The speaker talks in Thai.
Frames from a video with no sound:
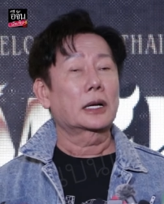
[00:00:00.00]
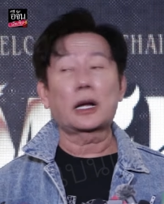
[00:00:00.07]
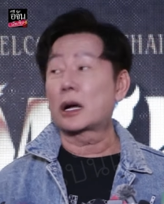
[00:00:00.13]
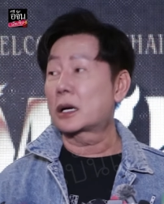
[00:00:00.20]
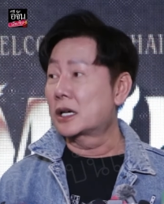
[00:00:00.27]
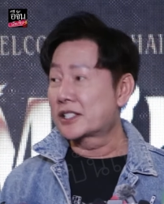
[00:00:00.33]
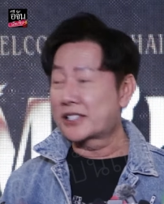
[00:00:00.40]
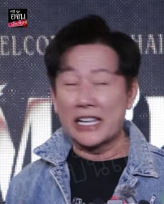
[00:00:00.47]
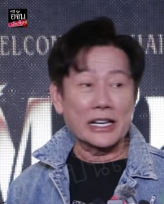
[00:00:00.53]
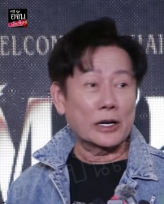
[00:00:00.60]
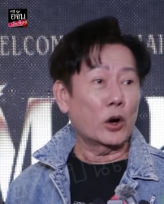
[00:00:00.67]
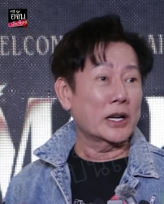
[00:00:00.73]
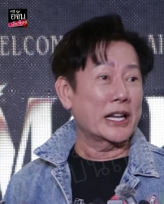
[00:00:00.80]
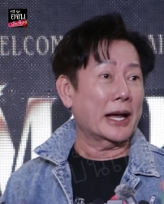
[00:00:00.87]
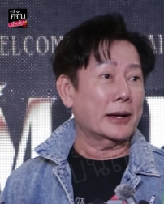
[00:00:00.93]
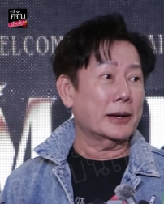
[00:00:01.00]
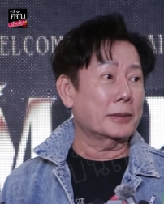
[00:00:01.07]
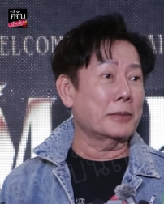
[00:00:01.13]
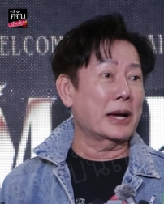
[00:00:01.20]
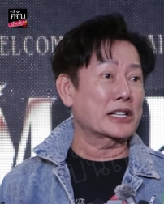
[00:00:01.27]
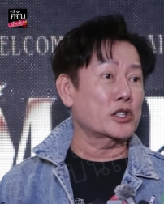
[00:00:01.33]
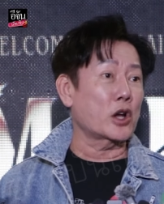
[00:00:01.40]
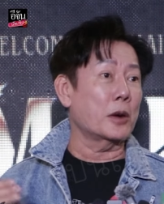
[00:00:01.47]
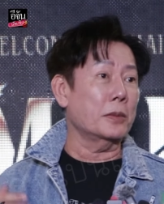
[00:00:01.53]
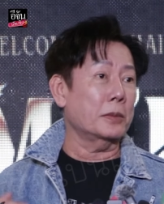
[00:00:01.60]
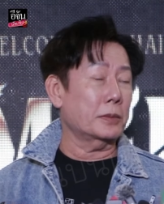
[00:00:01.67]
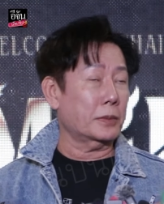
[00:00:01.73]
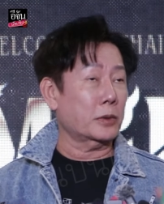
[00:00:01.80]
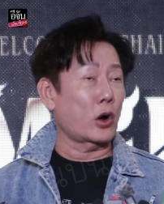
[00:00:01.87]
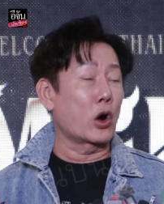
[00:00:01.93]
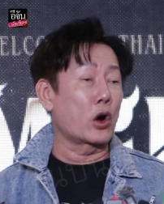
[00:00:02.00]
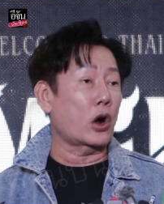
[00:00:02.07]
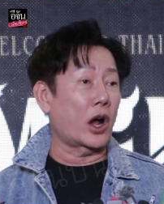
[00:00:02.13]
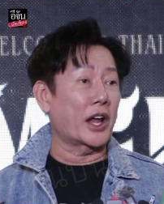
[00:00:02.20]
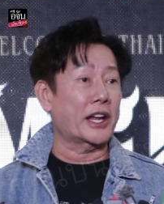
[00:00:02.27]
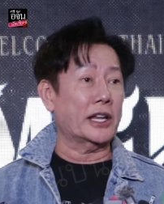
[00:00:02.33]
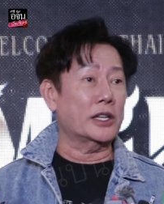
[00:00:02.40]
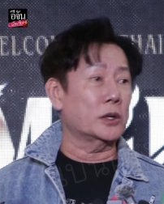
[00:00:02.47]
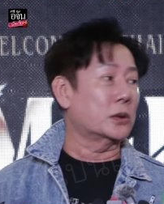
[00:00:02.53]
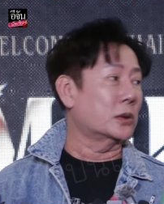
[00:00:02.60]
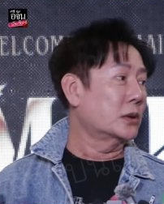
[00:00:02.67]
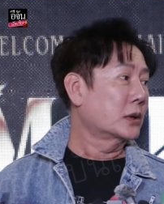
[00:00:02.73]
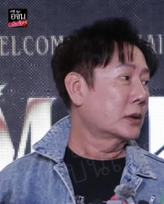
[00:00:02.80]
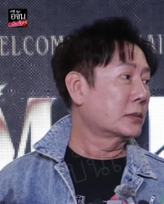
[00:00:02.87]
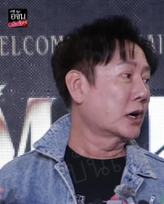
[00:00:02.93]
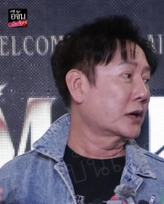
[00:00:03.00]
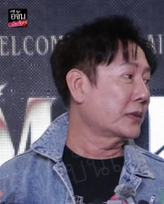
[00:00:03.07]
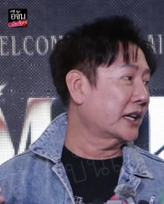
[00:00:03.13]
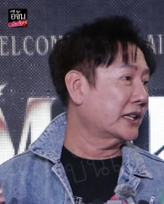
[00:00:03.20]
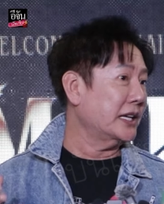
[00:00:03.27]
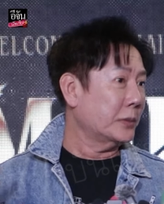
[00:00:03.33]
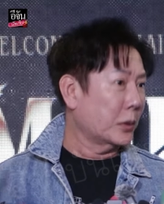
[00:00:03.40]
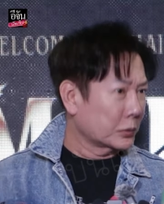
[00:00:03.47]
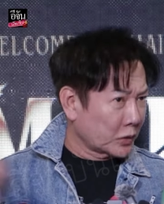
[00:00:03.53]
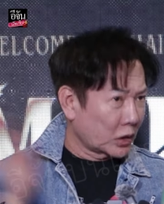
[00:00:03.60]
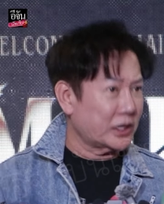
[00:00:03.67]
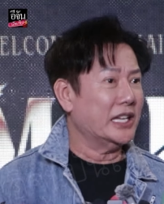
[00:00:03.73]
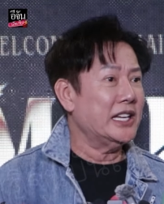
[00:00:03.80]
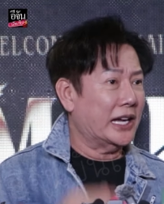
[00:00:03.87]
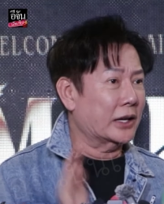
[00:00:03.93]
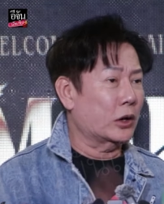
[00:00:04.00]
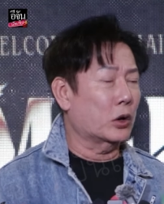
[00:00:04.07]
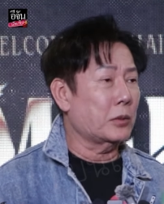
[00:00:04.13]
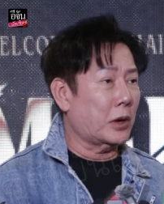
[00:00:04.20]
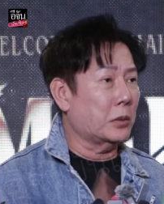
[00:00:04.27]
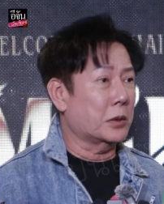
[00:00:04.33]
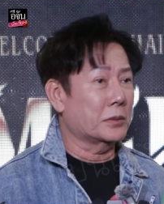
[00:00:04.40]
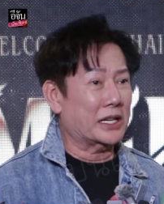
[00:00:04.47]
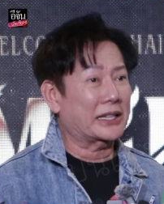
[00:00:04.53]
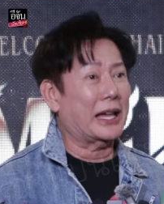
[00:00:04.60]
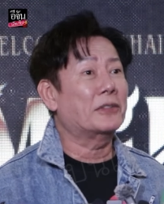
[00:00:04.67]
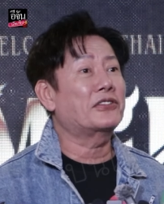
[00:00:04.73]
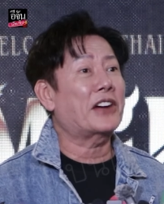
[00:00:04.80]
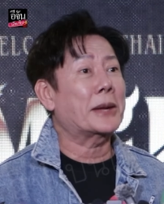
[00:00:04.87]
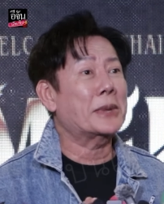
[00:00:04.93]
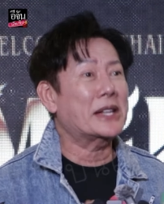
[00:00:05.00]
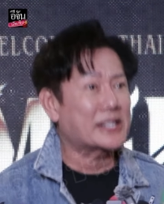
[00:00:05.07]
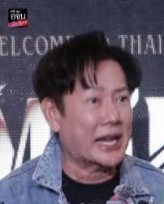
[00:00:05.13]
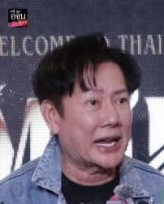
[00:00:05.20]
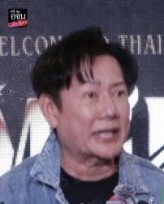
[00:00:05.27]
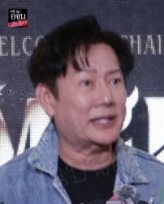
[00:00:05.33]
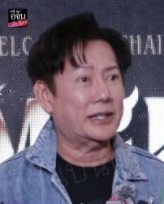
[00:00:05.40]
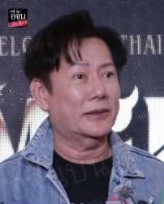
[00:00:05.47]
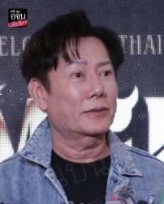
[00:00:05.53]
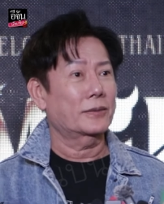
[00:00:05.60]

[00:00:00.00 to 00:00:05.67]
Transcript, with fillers: ก็คือสี่คนเนี่ยมาซ้อมกองกอยกันอยู่บนเวทีผมต้องเขี่ยลงเพราะผมยังทำไฟไม่เสร็จ